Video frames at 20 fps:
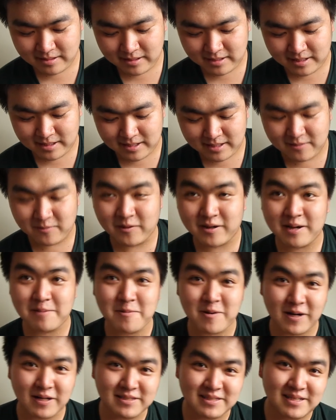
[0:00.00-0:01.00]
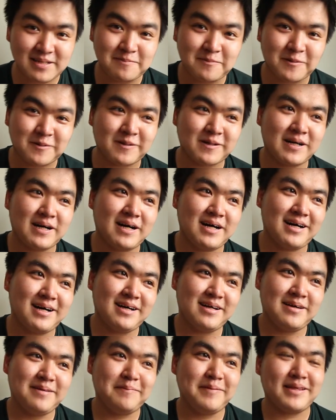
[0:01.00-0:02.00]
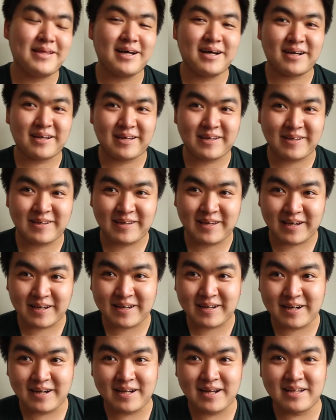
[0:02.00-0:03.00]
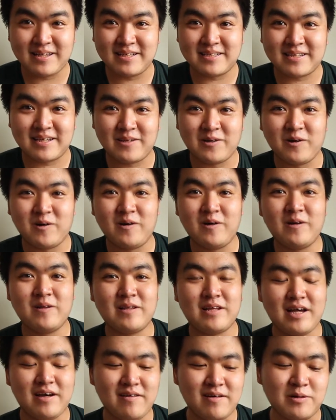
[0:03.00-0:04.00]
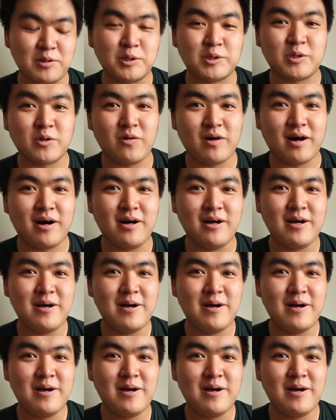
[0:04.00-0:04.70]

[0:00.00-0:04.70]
えー、これはもう完全に僕が見た結果なんですけど、台湾の人は